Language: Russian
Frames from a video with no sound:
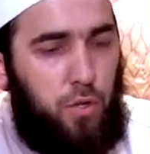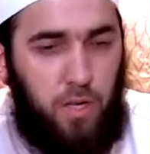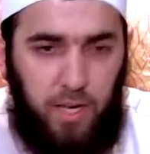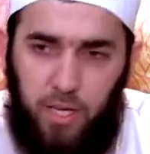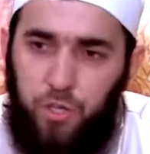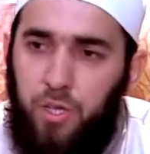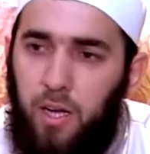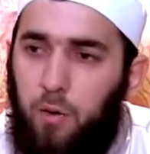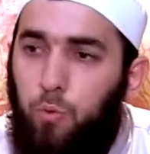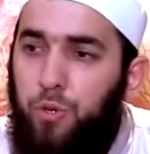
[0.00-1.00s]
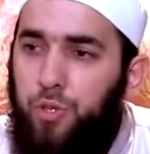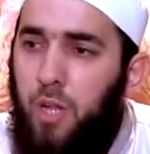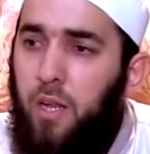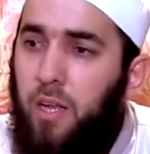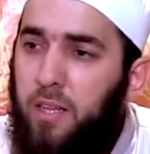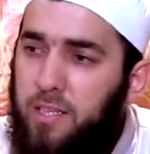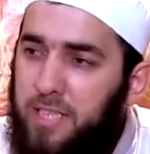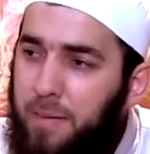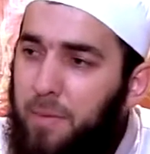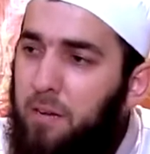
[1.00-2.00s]
Конечно, убеждение это
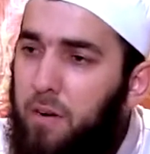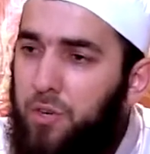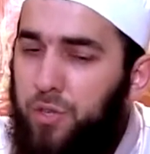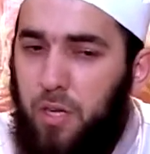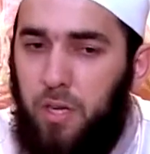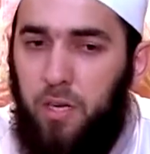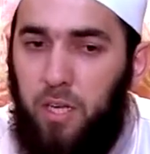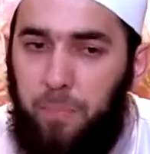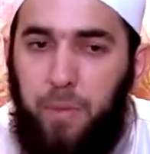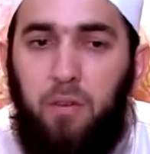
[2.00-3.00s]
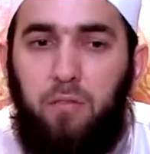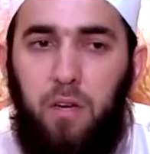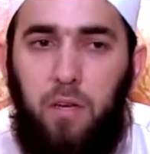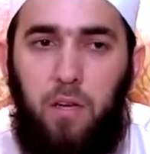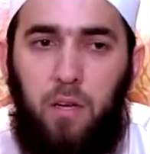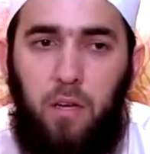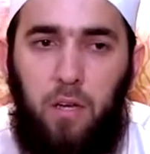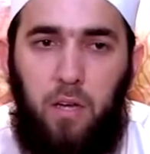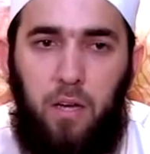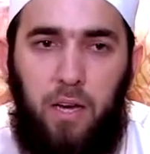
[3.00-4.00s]
самое важное и первое.
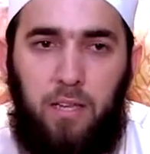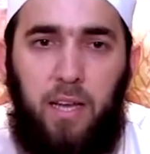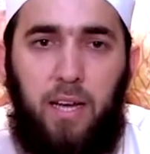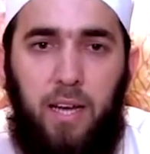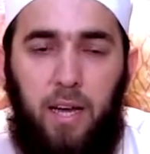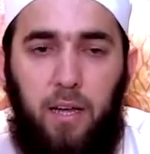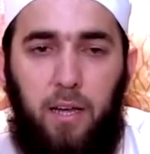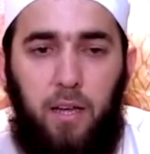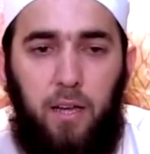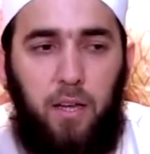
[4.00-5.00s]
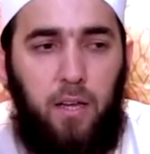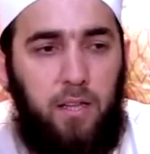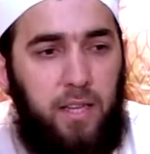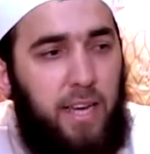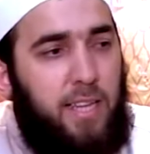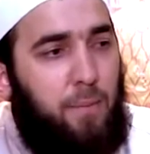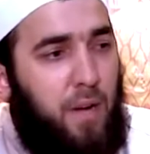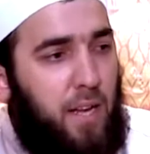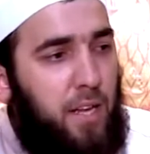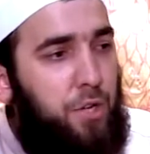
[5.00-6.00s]
Однако на этом
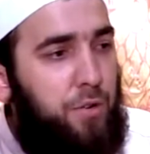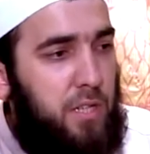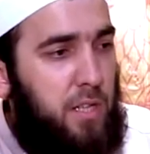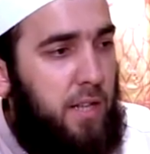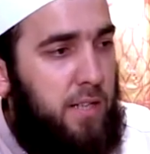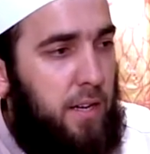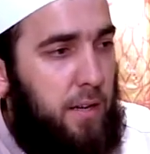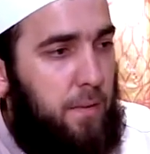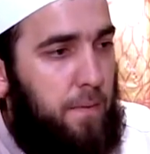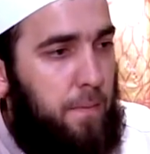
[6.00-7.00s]
ограничиваться нельзя.